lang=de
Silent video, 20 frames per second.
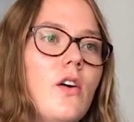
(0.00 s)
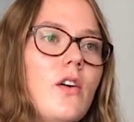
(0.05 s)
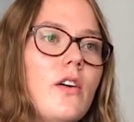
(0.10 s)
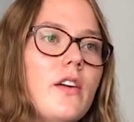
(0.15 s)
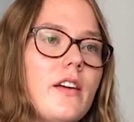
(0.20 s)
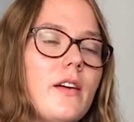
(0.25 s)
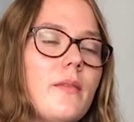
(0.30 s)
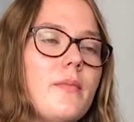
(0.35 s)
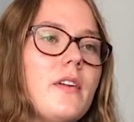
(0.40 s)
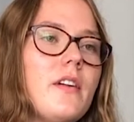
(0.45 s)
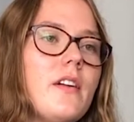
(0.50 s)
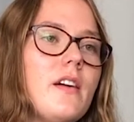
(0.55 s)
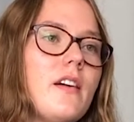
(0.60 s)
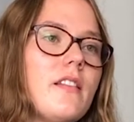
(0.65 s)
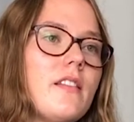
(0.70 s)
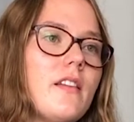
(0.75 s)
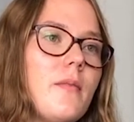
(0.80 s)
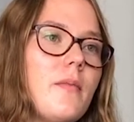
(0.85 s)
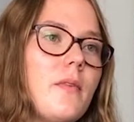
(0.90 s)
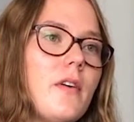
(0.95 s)
Und ich habe den
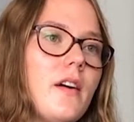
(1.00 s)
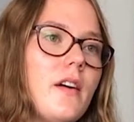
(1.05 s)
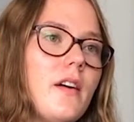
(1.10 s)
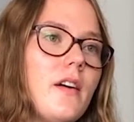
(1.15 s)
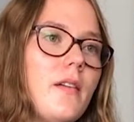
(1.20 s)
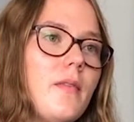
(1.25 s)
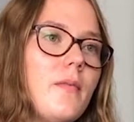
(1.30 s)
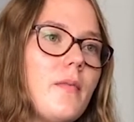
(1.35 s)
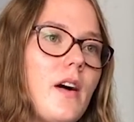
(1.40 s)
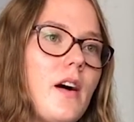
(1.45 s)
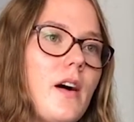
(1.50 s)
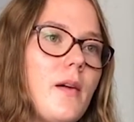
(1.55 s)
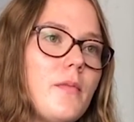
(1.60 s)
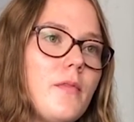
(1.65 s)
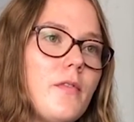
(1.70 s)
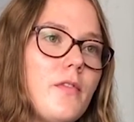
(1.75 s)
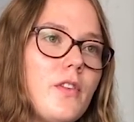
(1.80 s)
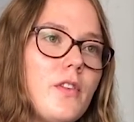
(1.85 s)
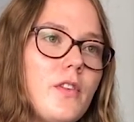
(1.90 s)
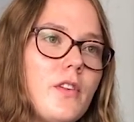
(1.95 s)
da selber im
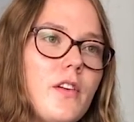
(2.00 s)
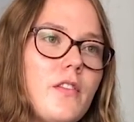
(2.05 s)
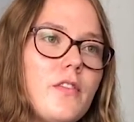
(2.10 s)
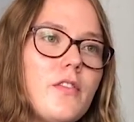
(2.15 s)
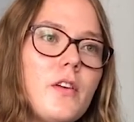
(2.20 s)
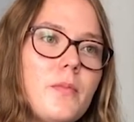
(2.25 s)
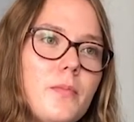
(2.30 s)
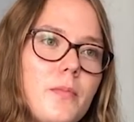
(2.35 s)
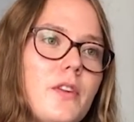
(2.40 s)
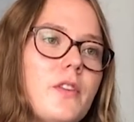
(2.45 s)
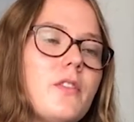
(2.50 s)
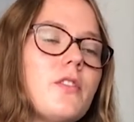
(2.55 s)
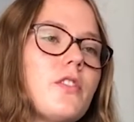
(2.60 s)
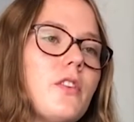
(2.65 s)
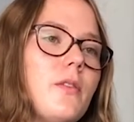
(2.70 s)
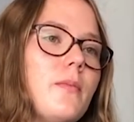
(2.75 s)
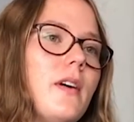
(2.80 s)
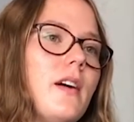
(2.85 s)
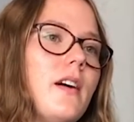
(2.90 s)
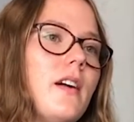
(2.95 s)
Rahmen von einer Fortbildung
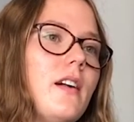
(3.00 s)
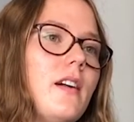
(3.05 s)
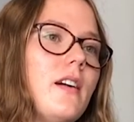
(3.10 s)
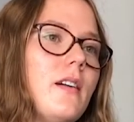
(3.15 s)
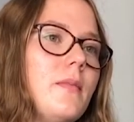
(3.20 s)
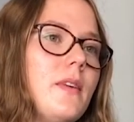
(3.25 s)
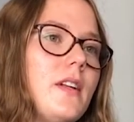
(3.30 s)
schon mal